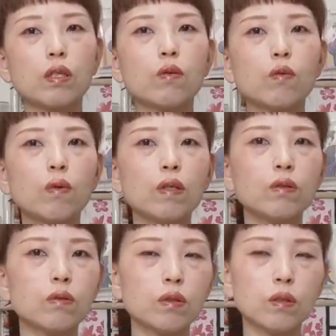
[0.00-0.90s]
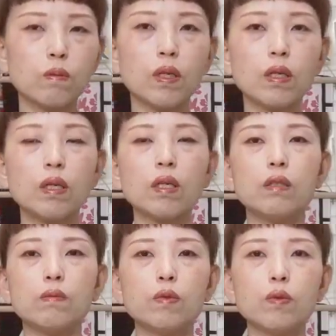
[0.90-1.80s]
天候悪くても洗
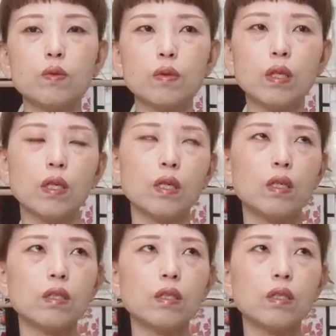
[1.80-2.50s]
えるもので、